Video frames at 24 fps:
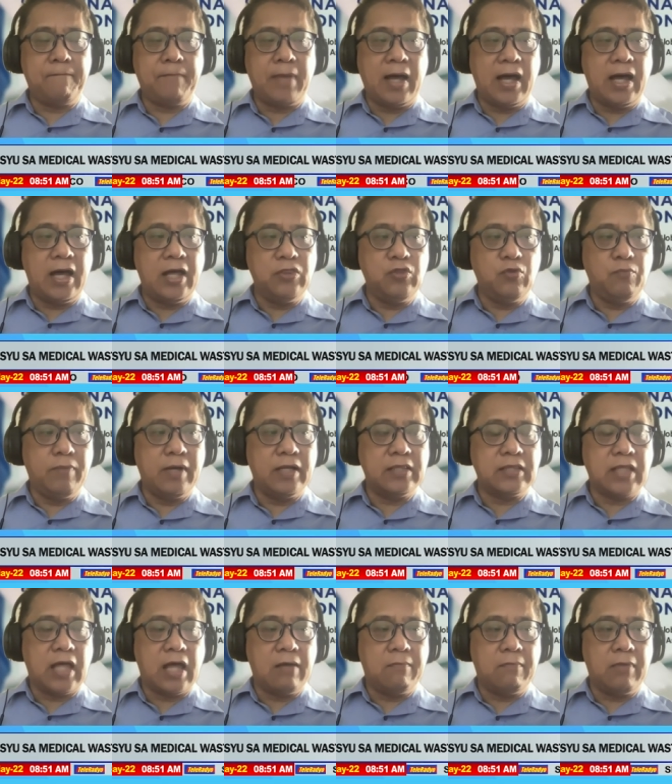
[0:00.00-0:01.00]
paano ba
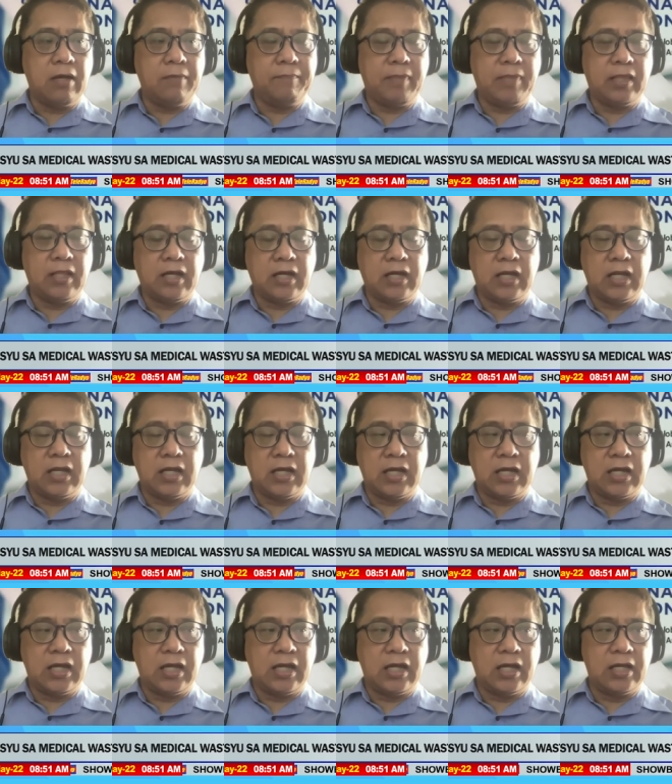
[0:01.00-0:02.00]
tamang
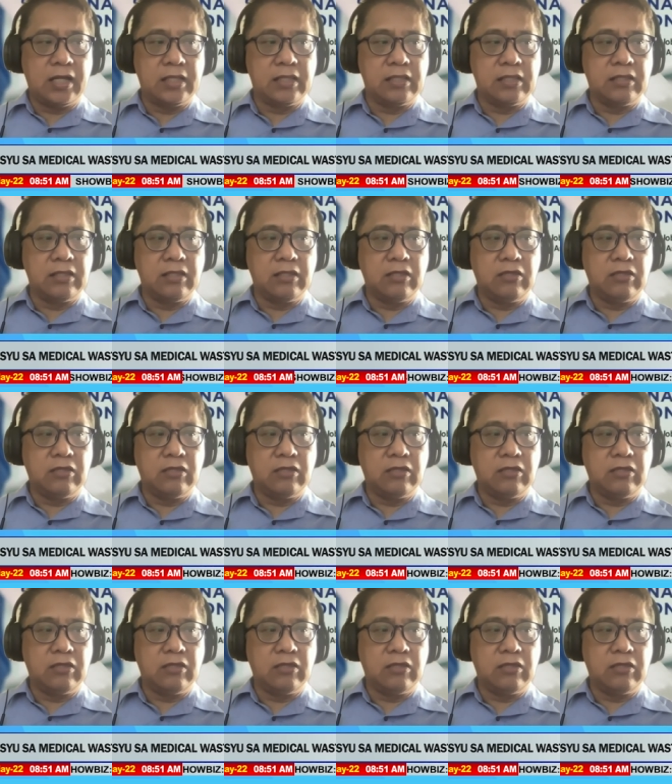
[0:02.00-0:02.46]
pinangalagaan